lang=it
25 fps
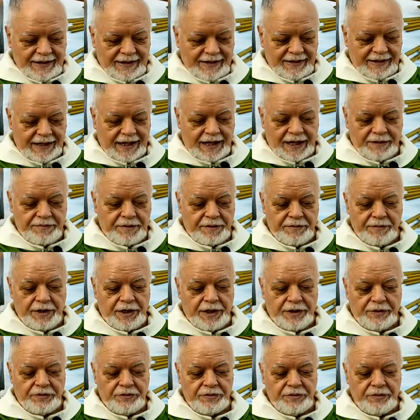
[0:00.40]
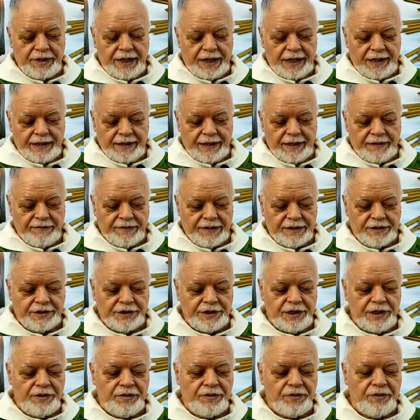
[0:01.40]
nella prima lettura e nel
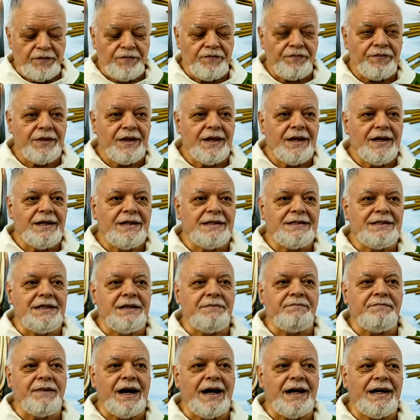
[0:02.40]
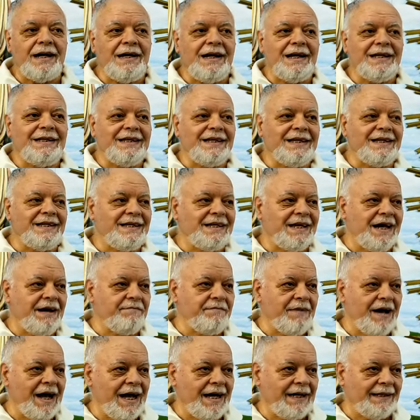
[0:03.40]
Vangelo si parla di
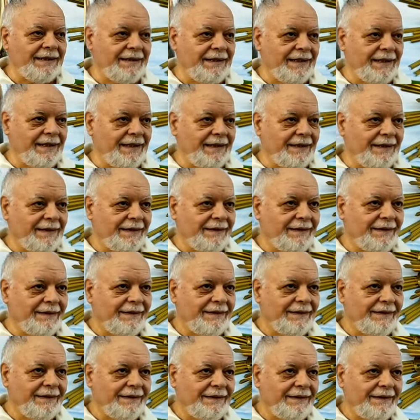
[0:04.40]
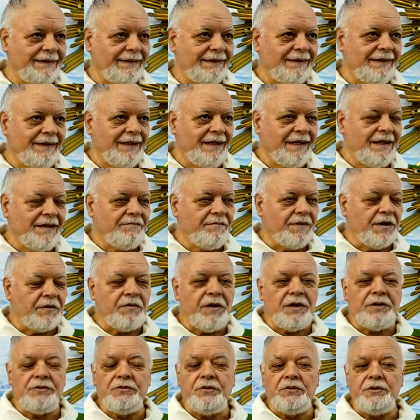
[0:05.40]
chiamata, ma
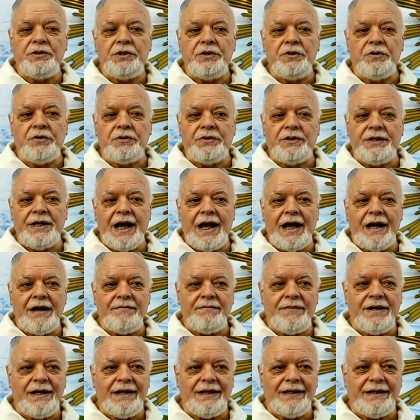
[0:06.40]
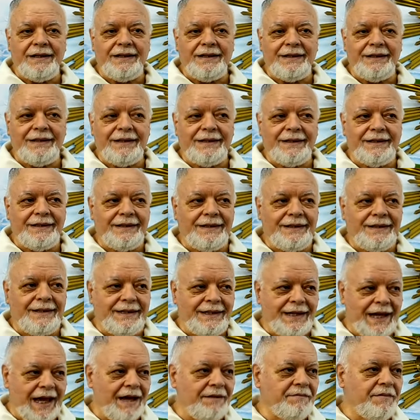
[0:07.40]
quando Dio chiama,
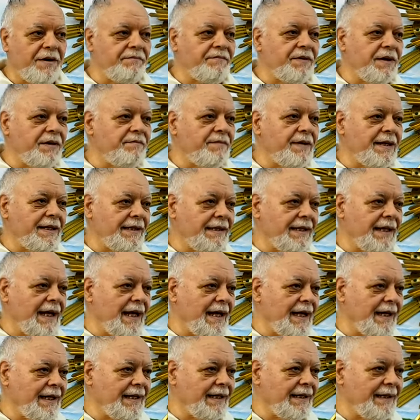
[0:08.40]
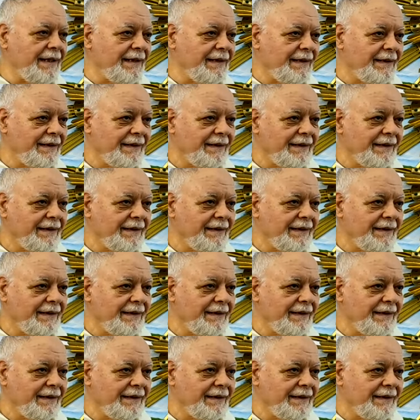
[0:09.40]
chiama per mandare.